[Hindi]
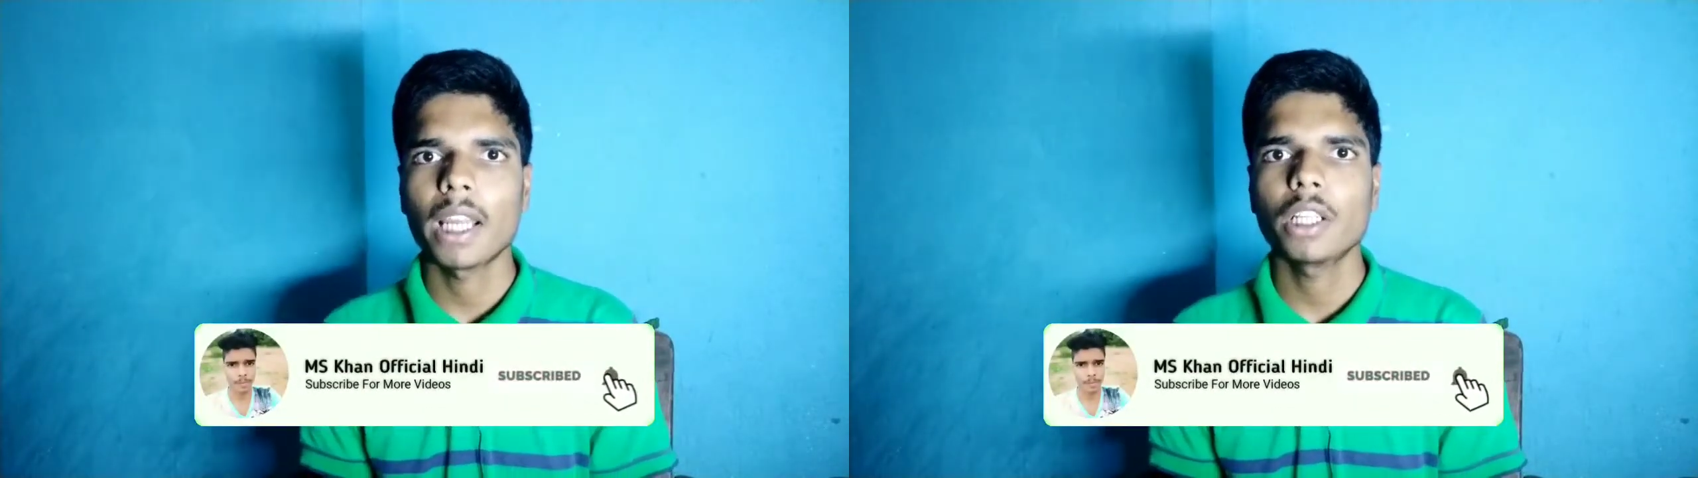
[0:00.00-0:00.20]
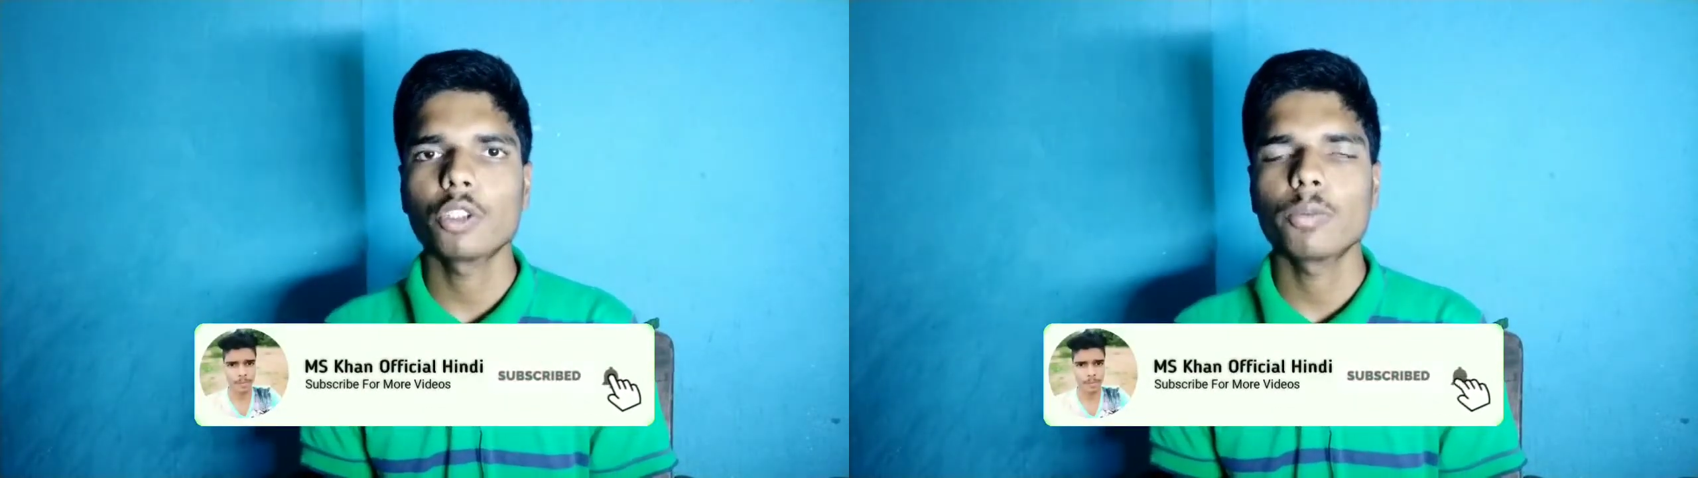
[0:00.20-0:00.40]

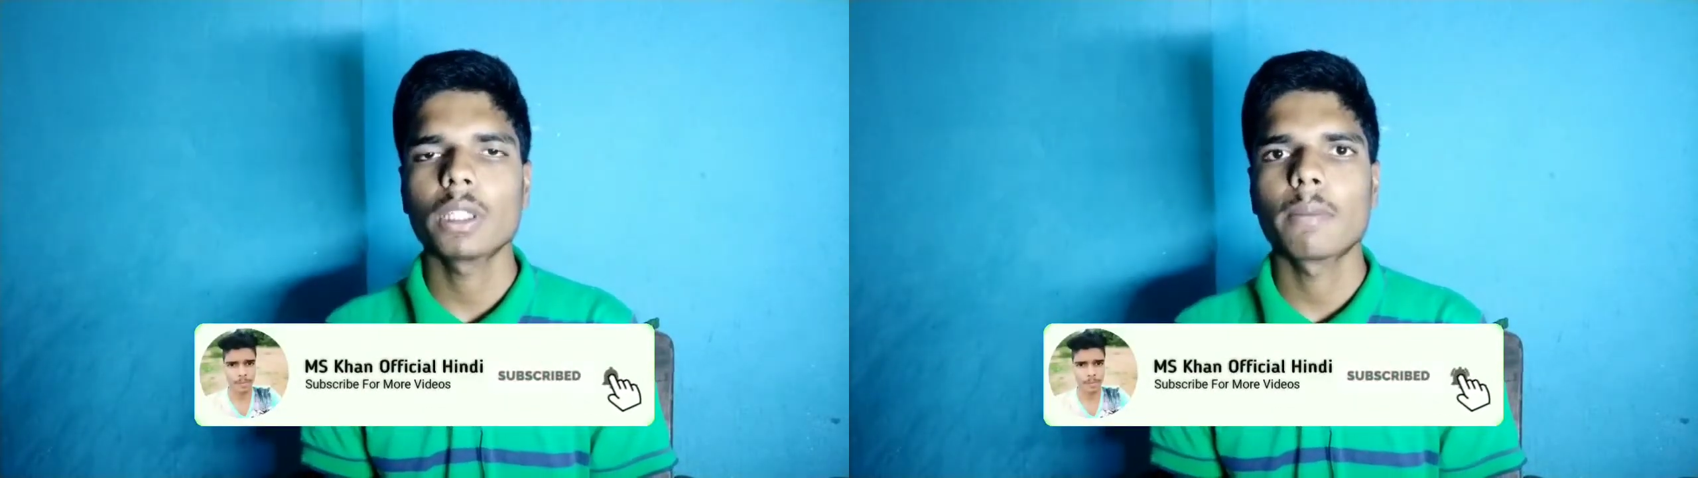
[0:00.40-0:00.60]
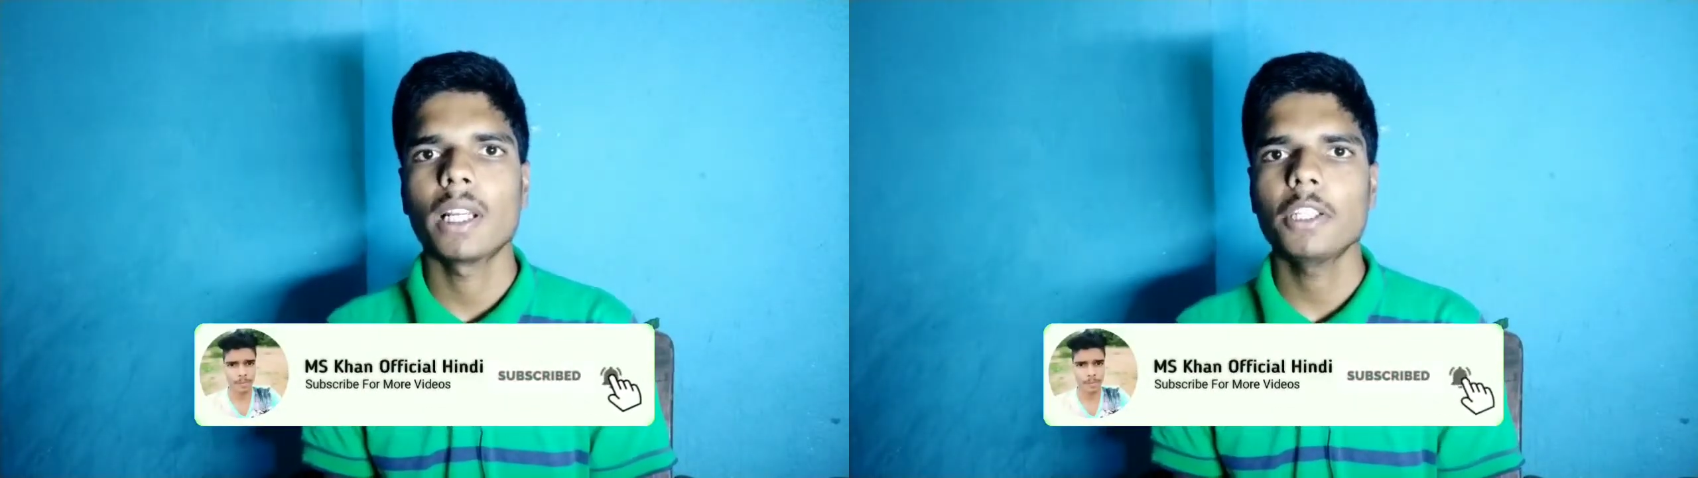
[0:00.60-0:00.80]
आइकन को भी
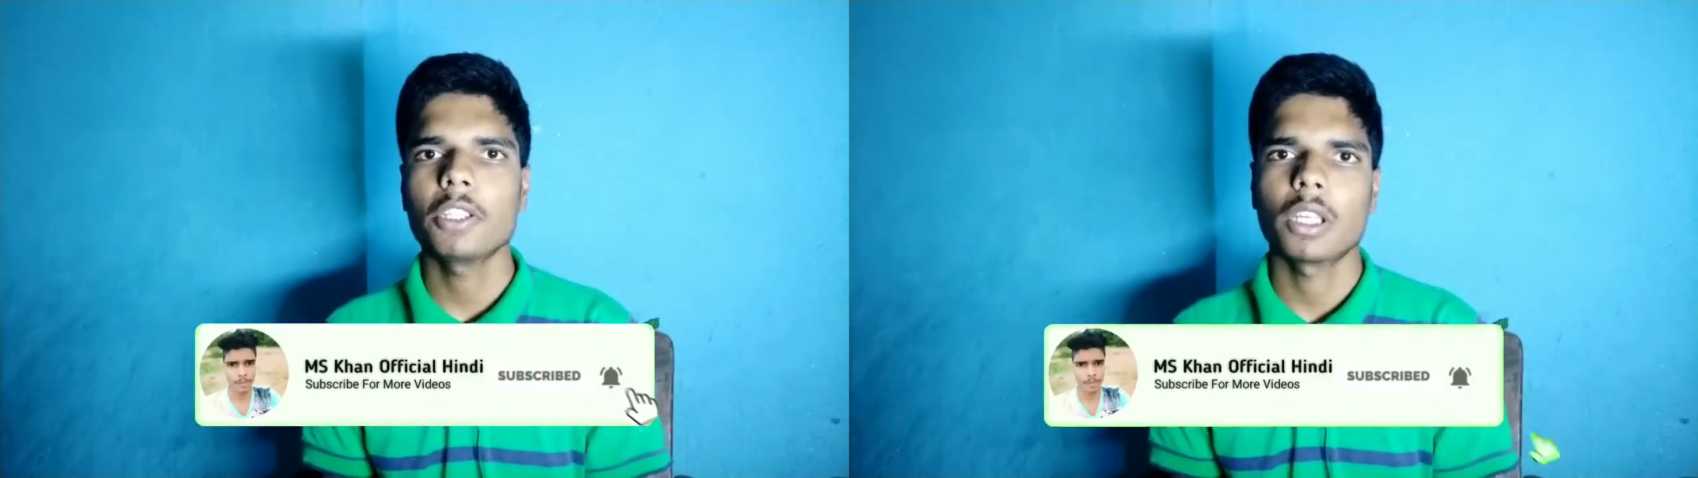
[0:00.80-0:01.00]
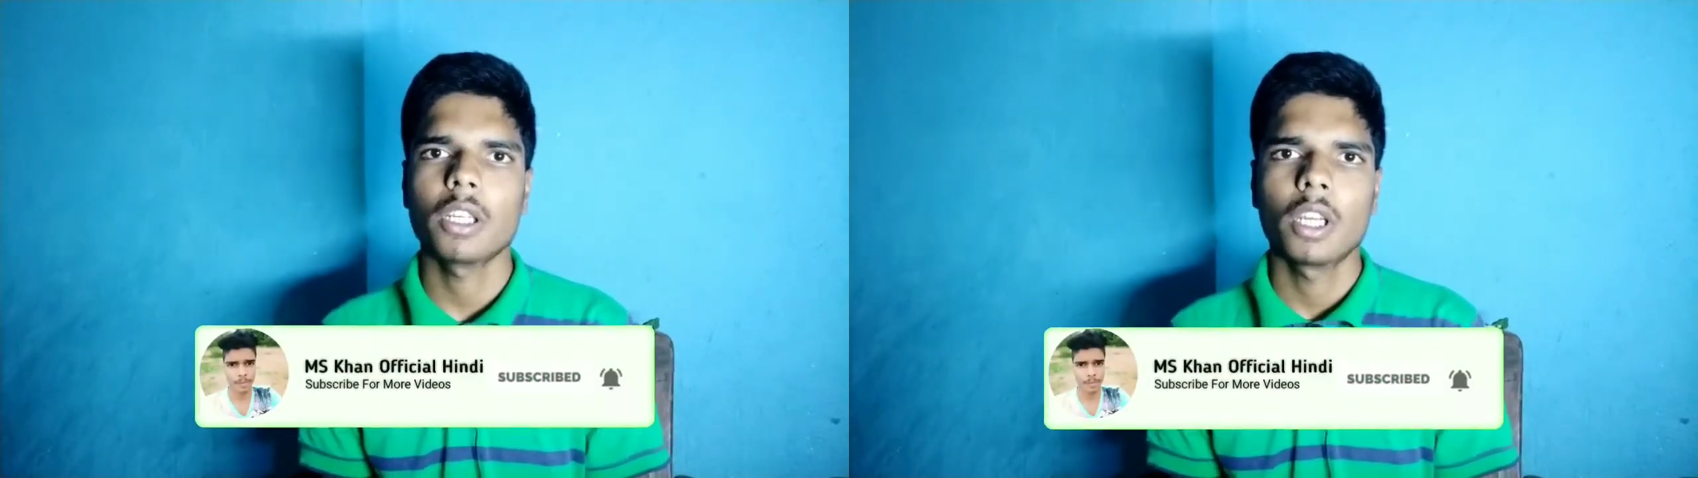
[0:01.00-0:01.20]
दबा
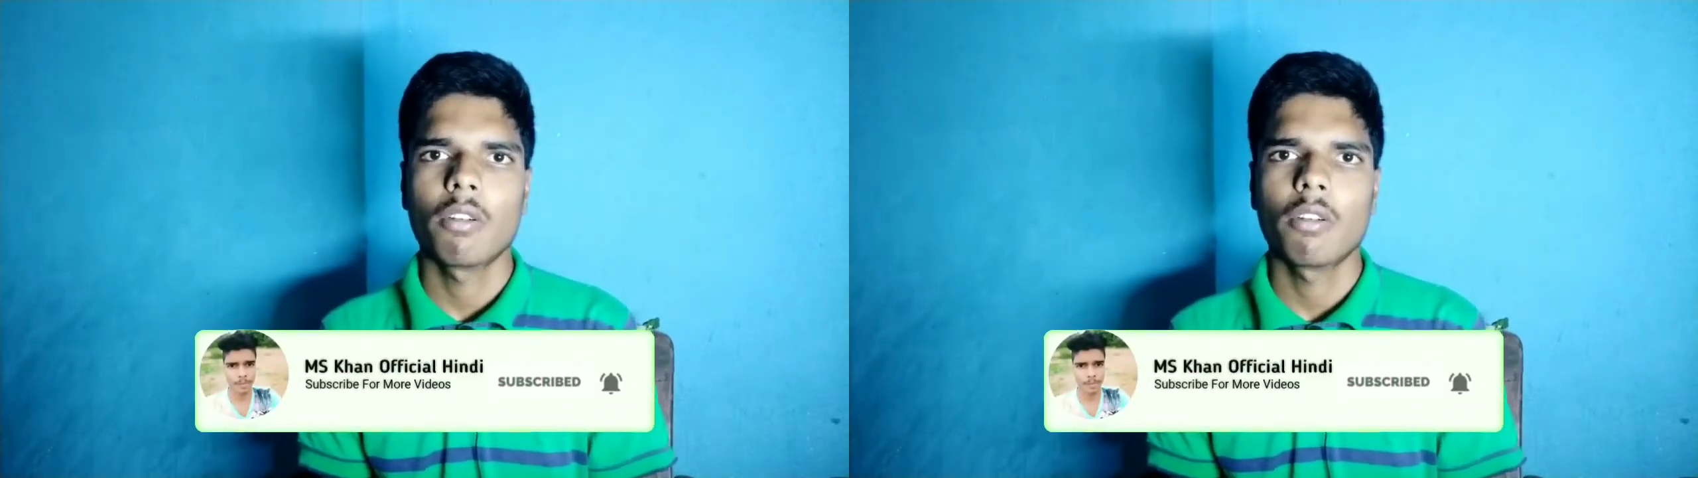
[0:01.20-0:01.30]
लीजिए